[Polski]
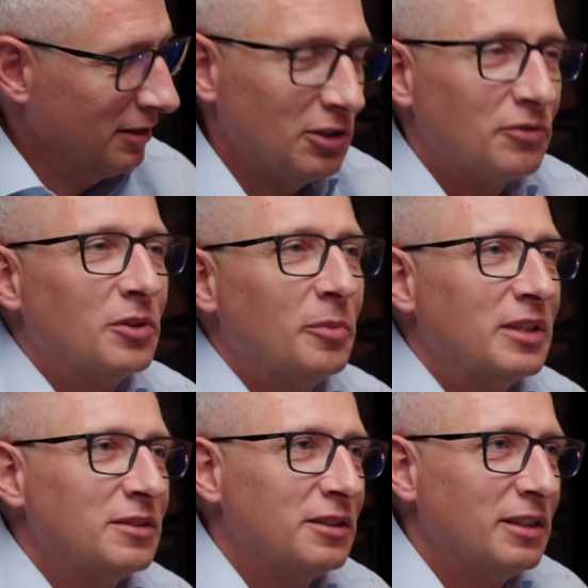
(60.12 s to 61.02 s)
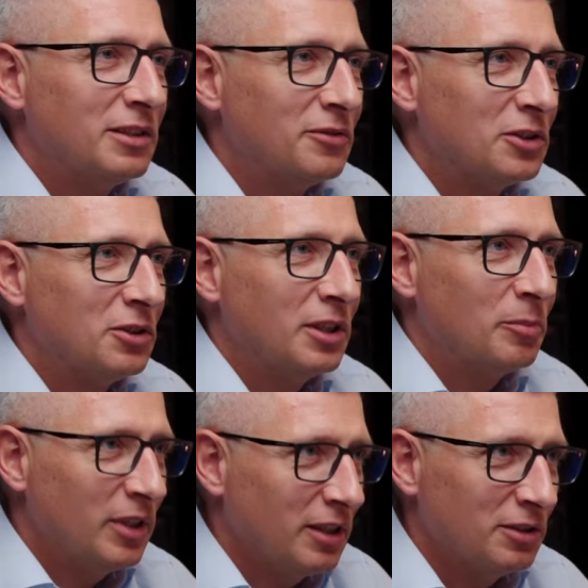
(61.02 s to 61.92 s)
nasza firma istnieje
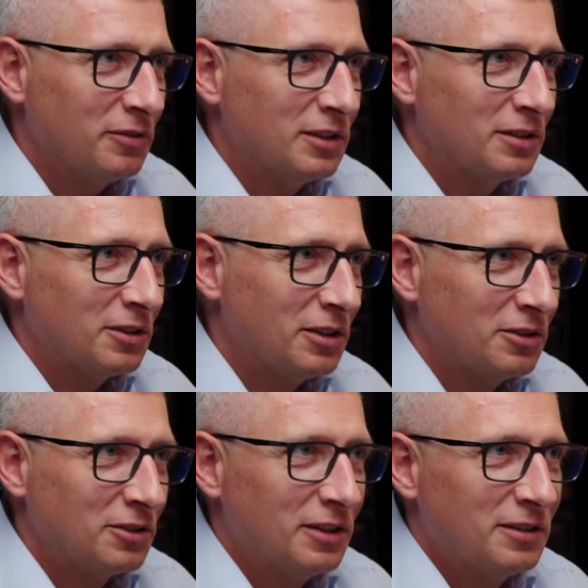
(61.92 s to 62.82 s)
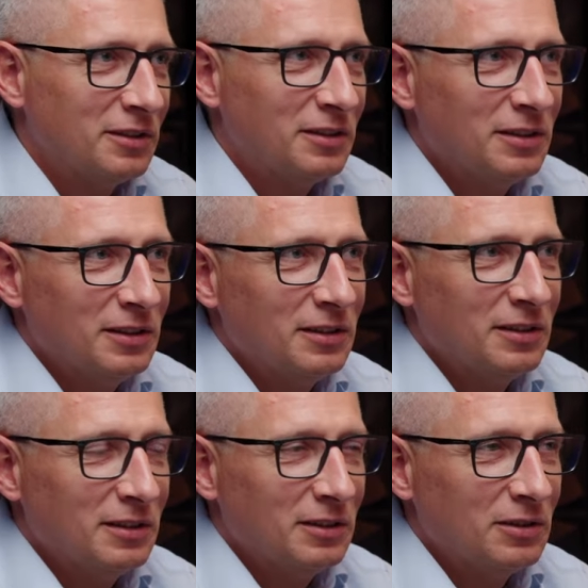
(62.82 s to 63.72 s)
25, więc to też jest e,
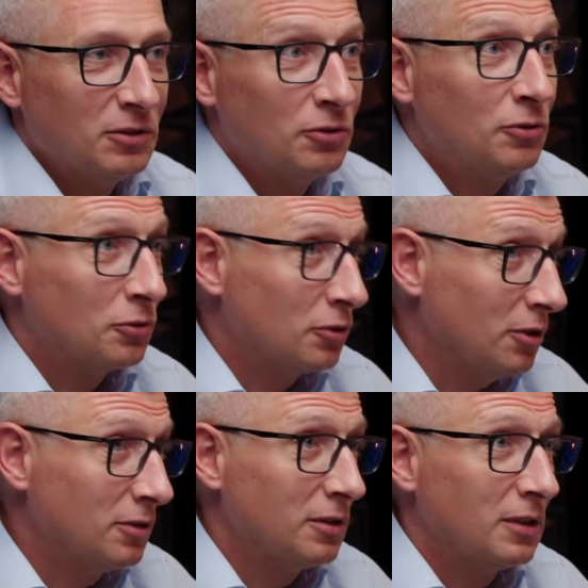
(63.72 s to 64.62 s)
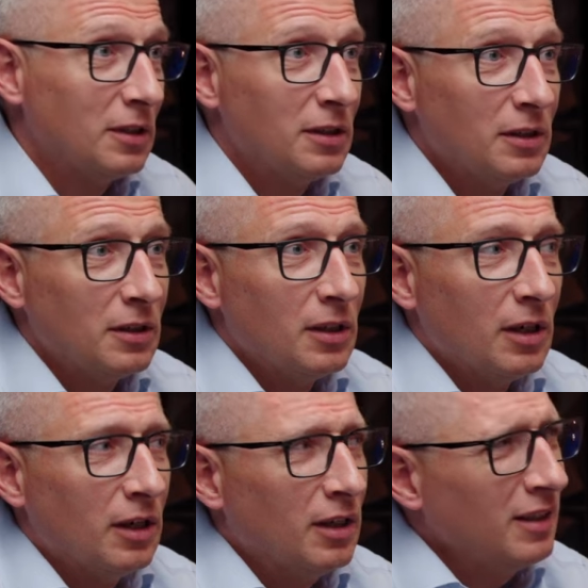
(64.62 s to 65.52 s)
dość prawie dużo. Prawie otwierałeś drzwi.
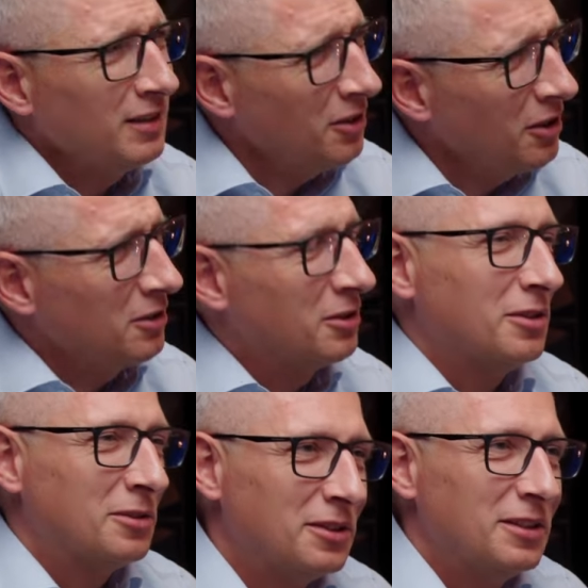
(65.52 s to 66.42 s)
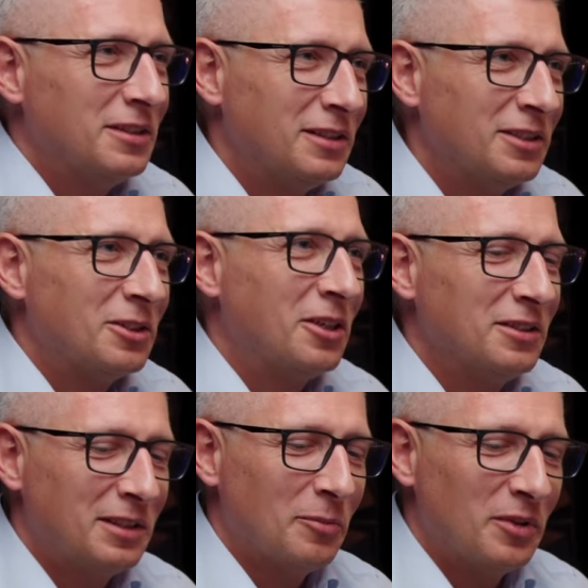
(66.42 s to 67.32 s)
E, no, to nie do
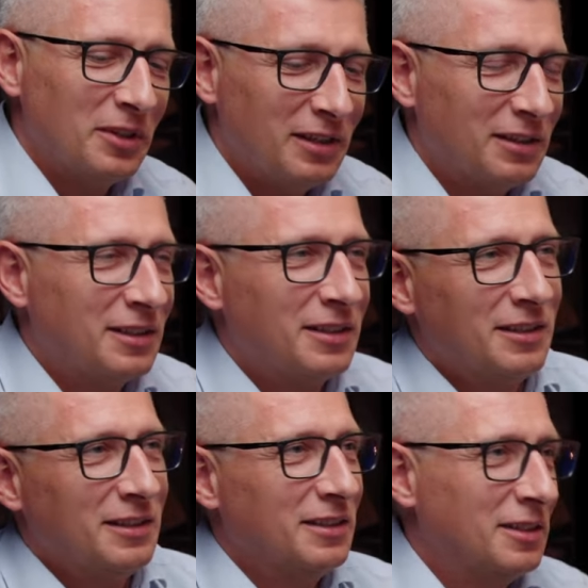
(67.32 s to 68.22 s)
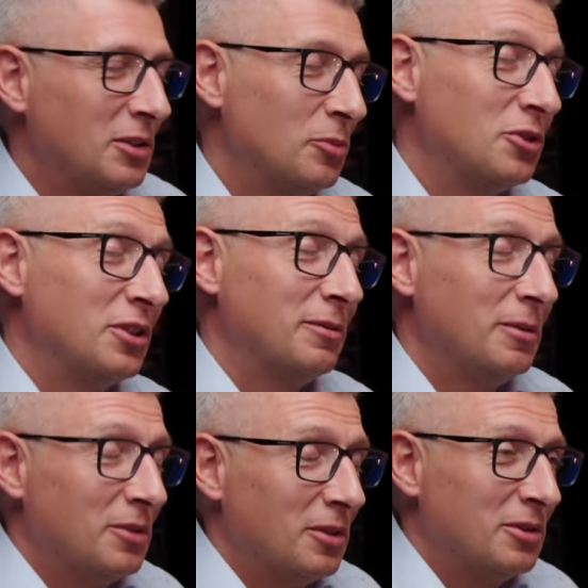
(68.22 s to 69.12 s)
końca, bo jak e, kiedy
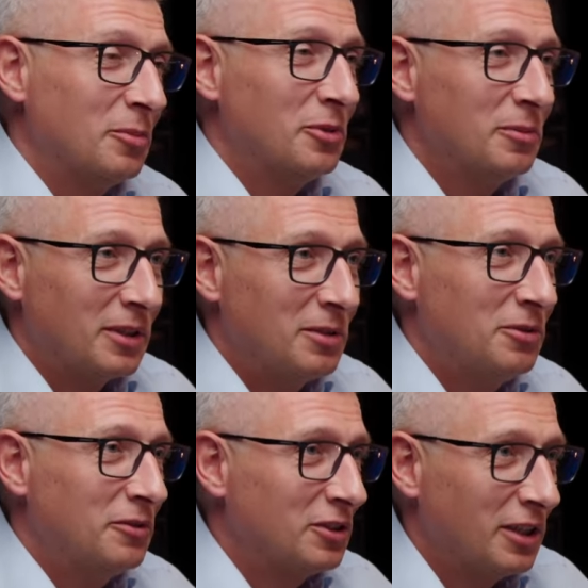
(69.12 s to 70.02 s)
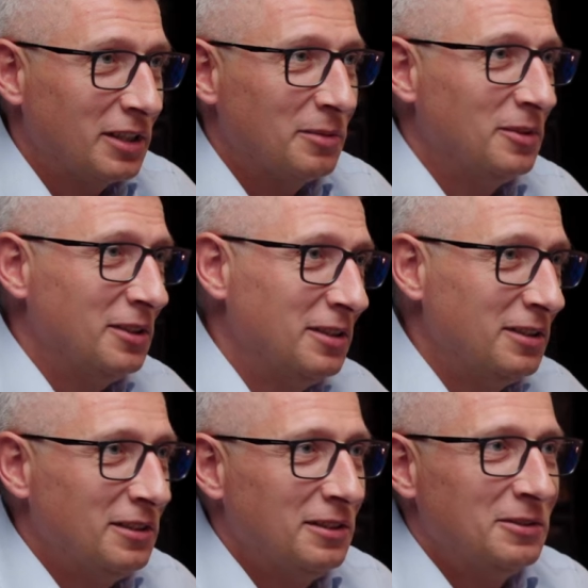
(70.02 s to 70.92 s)
przyszedłem, to, to byłem takim świeżakiem
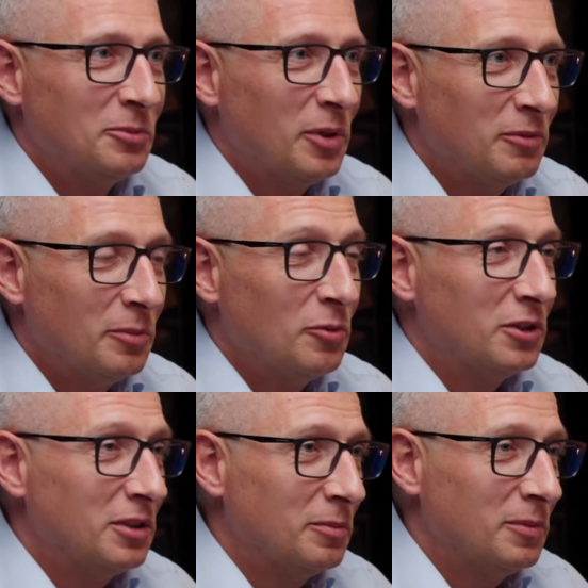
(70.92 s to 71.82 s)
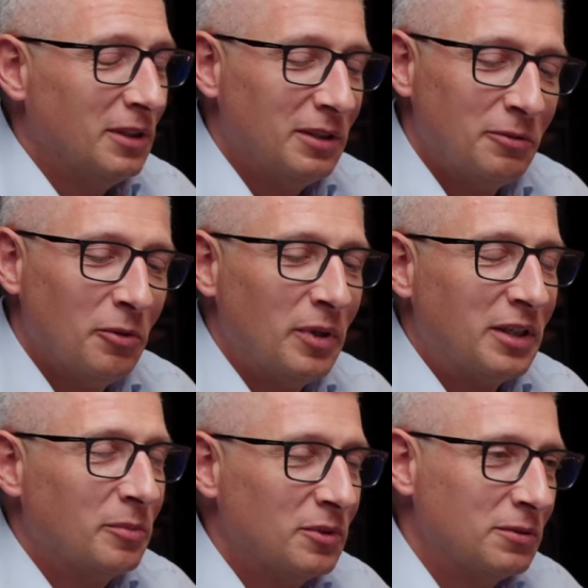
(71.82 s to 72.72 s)
mhm. i, i zupełnie młodym e,
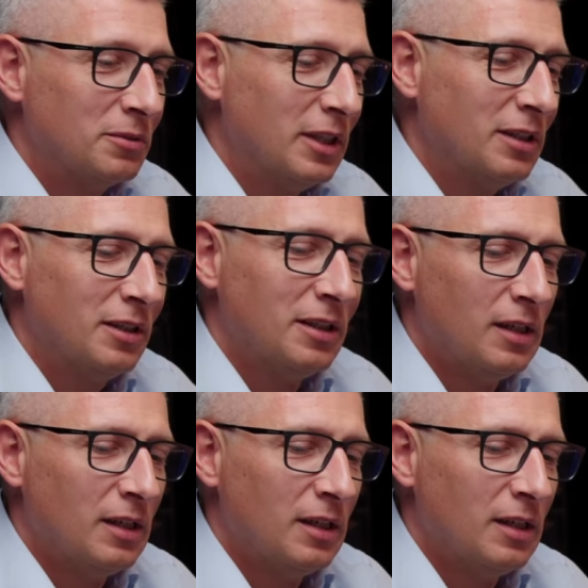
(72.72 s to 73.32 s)
chłopakiem po studiach.